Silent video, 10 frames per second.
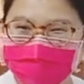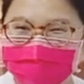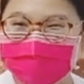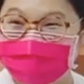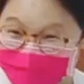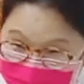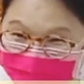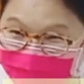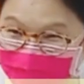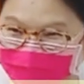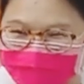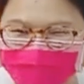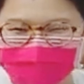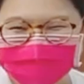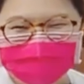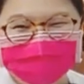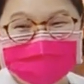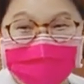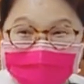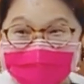你听懂那个意思吗？
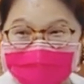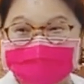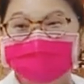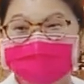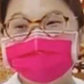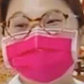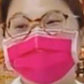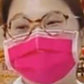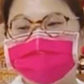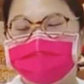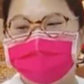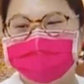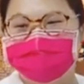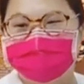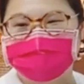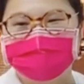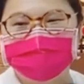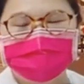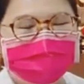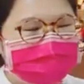这是一个实际的案
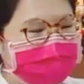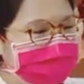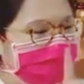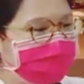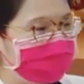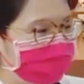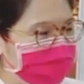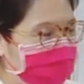例哦。他前端他